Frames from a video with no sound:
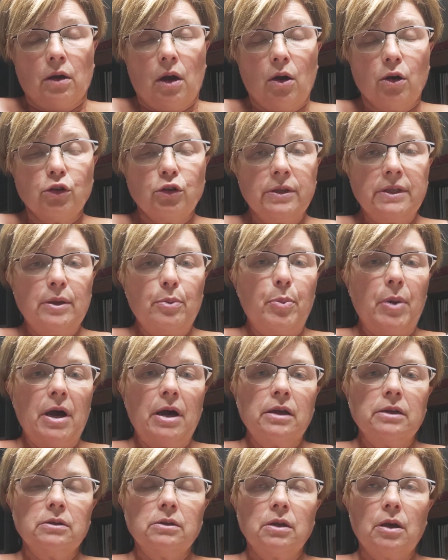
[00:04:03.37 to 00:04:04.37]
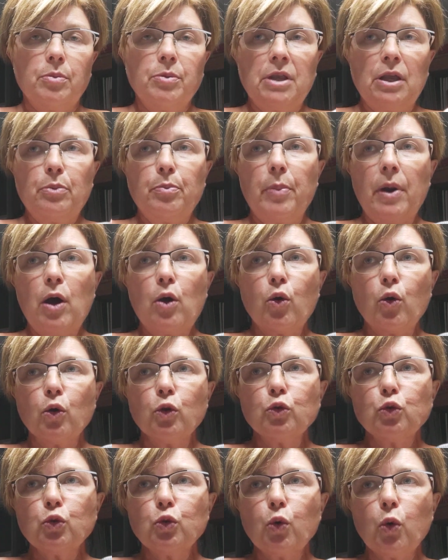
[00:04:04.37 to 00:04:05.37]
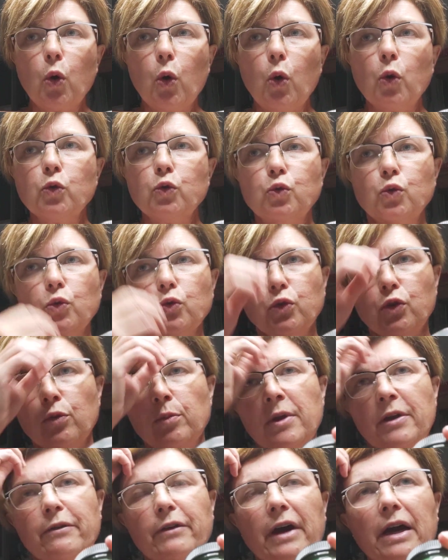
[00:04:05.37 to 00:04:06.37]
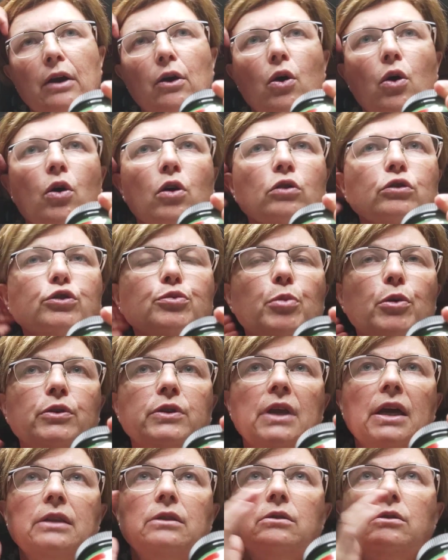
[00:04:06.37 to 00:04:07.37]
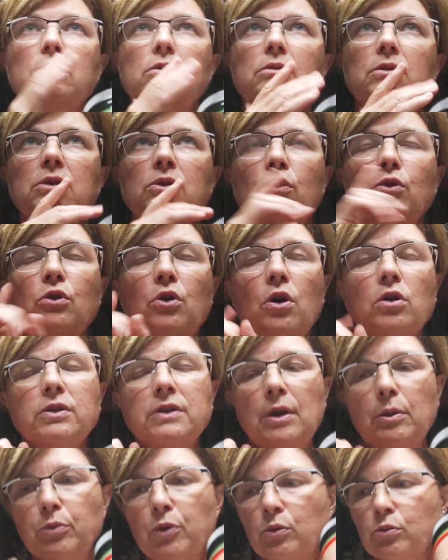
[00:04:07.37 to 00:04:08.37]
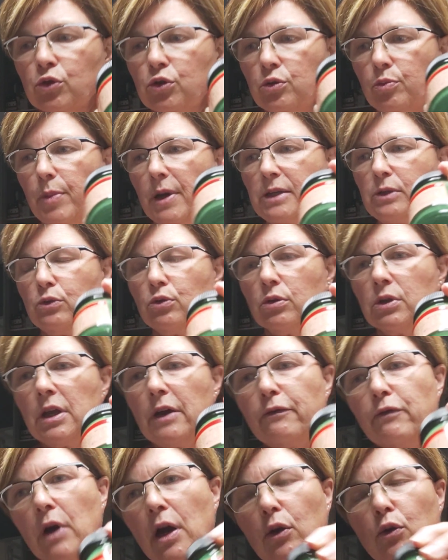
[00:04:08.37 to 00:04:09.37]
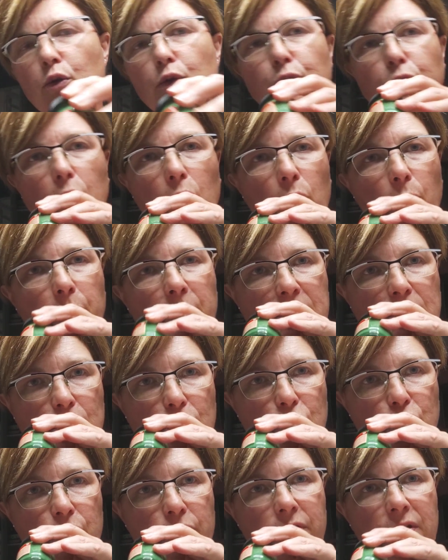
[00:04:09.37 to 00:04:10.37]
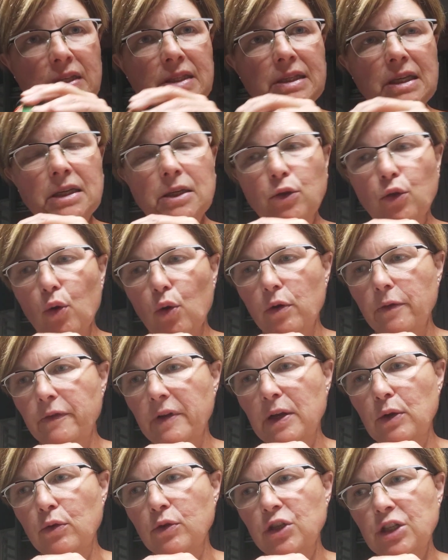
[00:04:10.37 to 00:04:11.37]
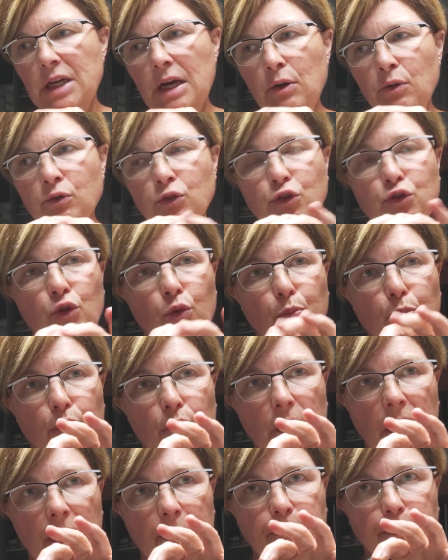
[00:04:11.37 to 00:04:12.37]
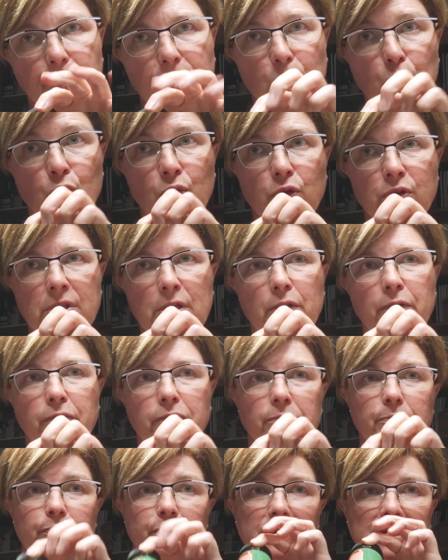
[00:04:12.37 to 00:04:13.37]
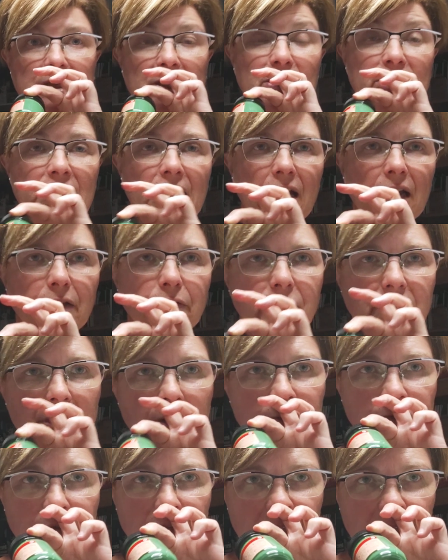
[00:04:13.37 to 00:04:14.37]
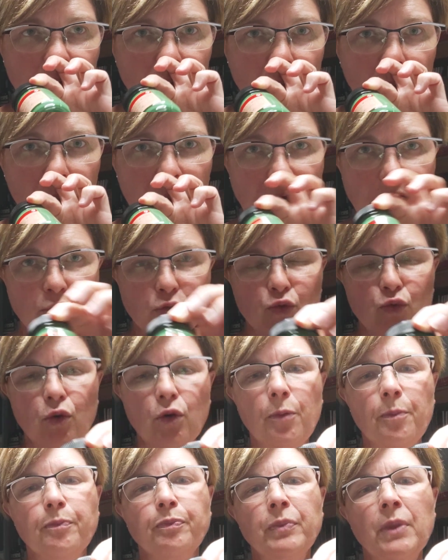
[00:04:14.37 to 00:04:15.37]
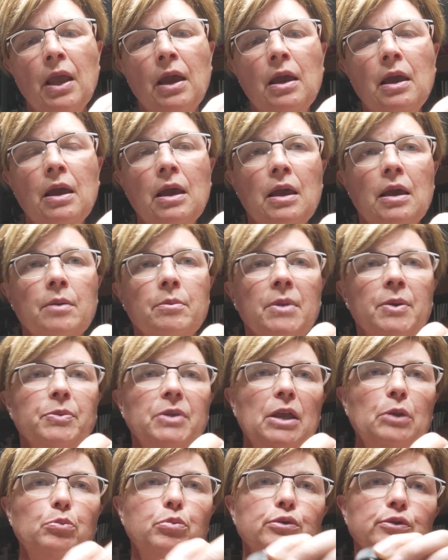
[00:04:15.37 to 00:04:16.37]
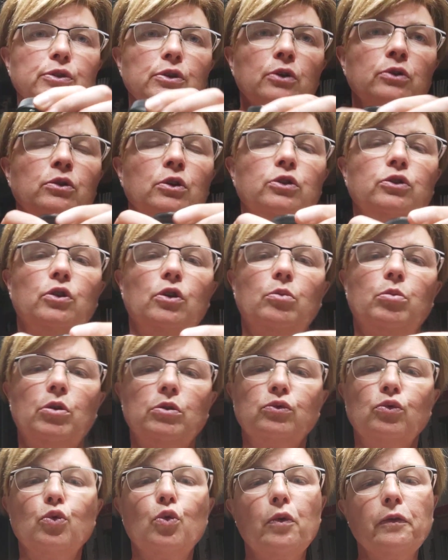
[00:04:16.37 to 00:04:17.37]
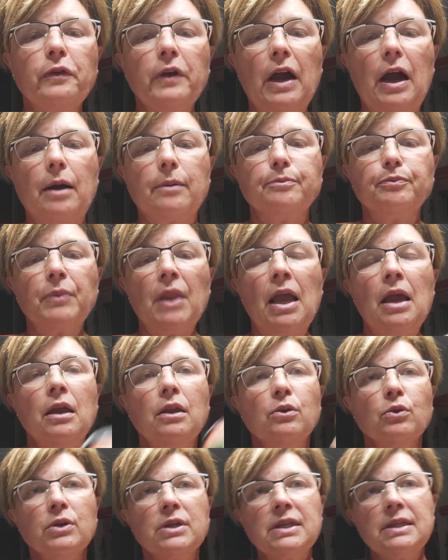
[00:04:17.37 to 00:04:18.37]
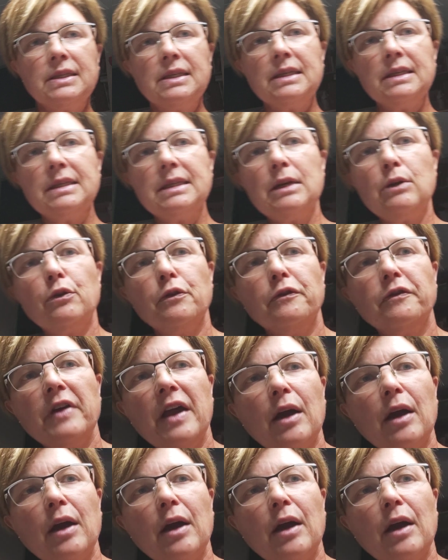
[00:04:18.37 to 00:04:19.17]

alors, je ne sais pas, ce sera peut-être pas au retour, retour de mes vacances, peut-être. Et encore septembre, je ne suis pas sûre d'avoir le temps parce que je vais essayer de relever le challenge de Paula donc une, si j'y arrive, c'est une vidéo par jour, mais peut-être plus en octobre. Donc on verra. Donc ici, c'est le